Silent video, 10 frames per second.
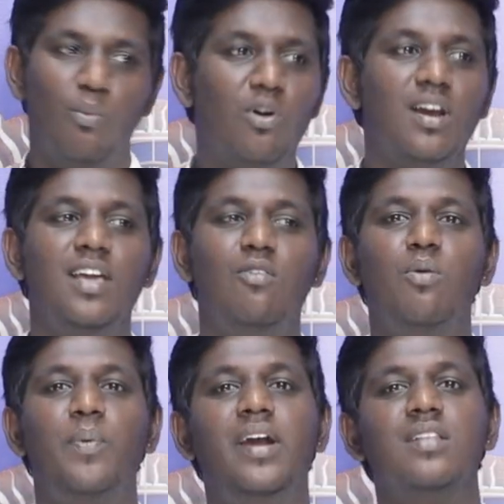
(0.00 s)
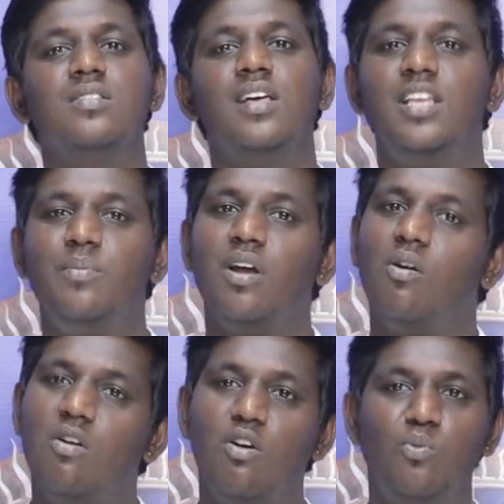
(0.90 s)
போட்டில் எவ்வளோ பெயிண்ட் இருந்தது அதேமாதிரி
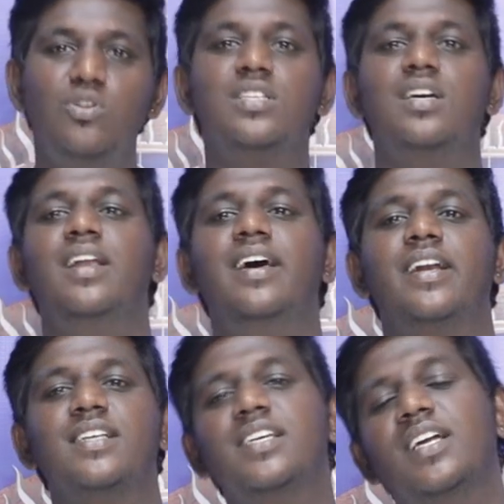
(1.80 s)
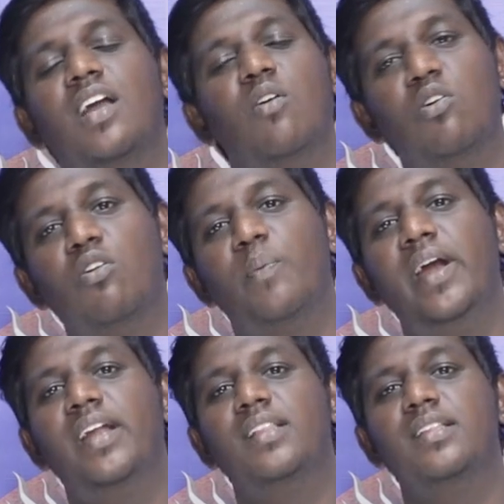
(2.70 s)
அவங்கவுங்க மூஞ்சுங்களில் ட்ரெஸ்ஸுங்கள்லாம் அவ்வளோ அவ்வளோ
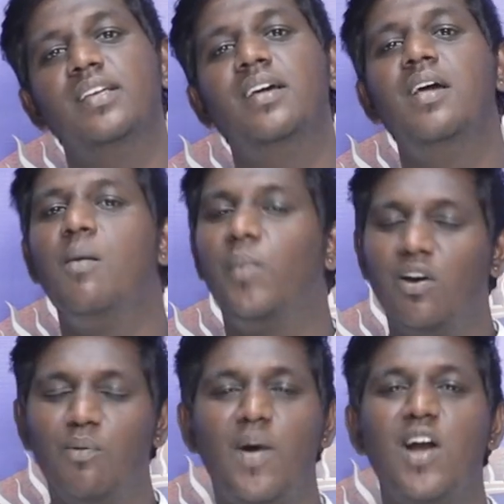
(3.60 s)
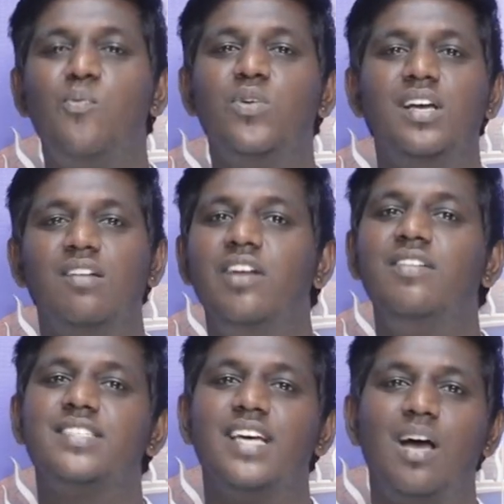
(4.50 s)
பெயிண்ட் இருந்தது பட் அவங்க பார்க்கும்போது எங்களுக்கு
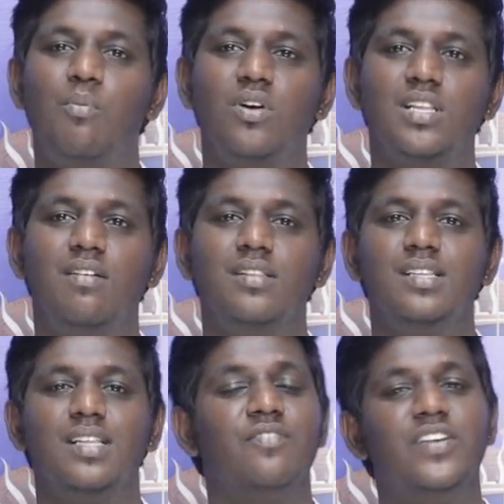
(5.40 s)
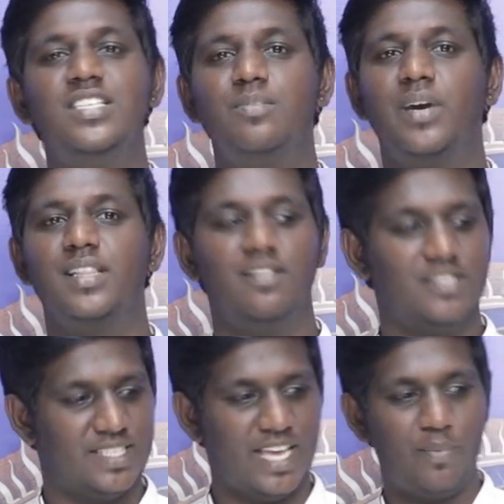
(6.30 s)
வடிவல் சார் ஞாபகம் தான் வந்தது அந்த ஃப்ரெண்ட்ஸ் படத்தில்
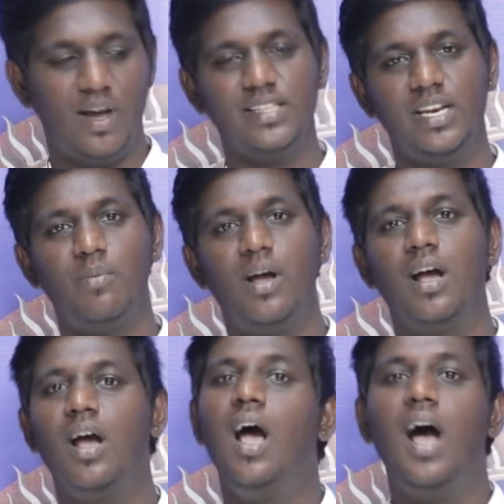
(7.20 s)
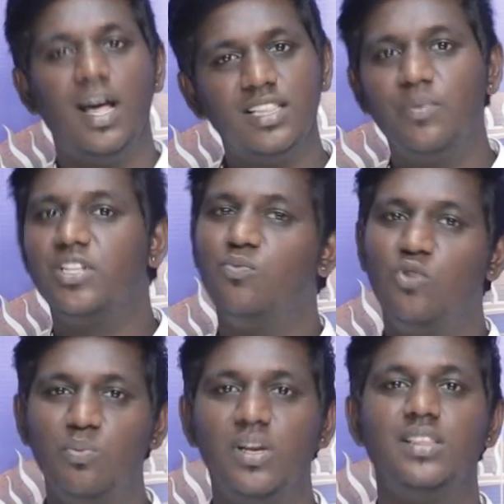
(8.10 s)
வச்சு தேய்ப்பாங்க தெரியுமா அந்த மாதிரி தான்
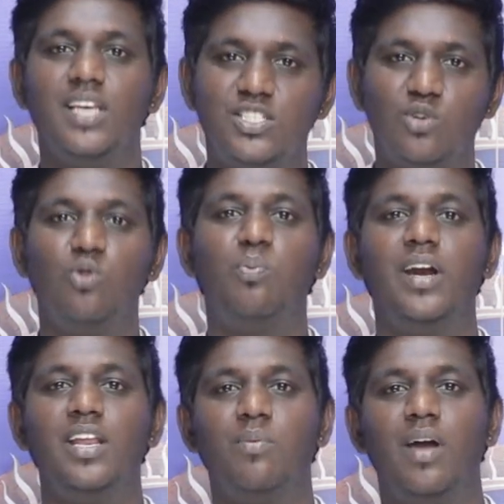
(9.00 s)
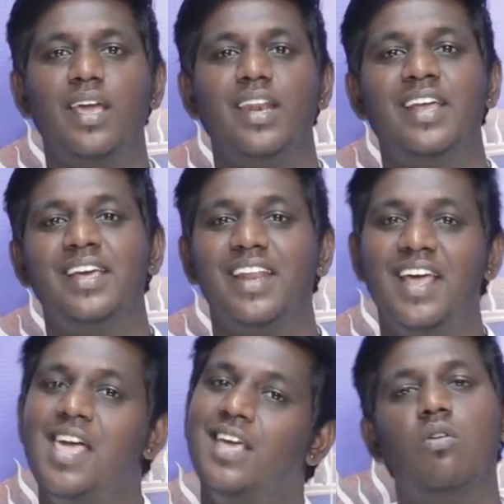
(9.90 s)
மூணு பேரும் தேய்ச்சி குளிப்பாட்டி இருப்பாங்கன்னு
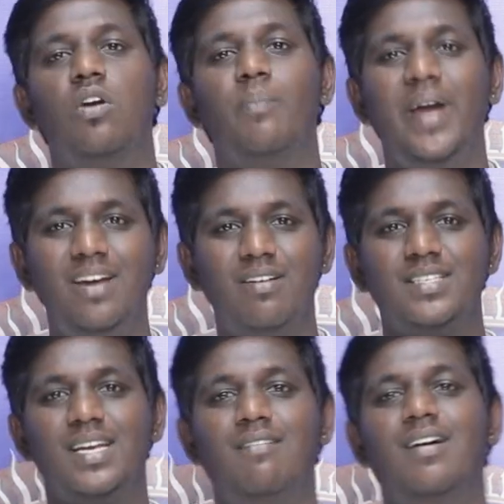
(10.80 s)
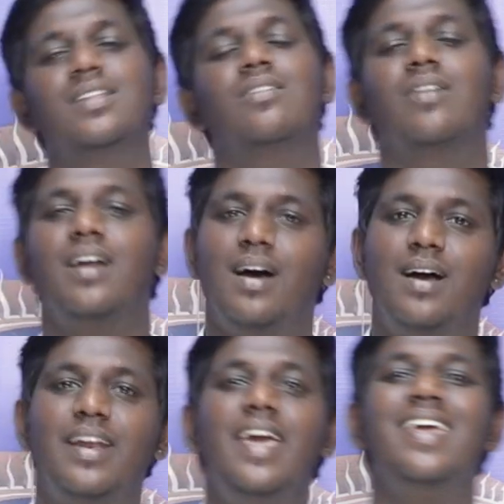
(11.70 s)
நினைக்கிறேன் அவங்களோட மைண்ட் வாய்ஸ் என்னவாக இருந்திருக்கோன்னா
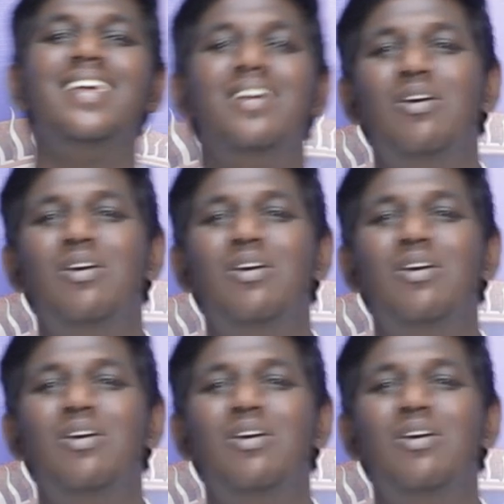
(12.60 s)
டேய்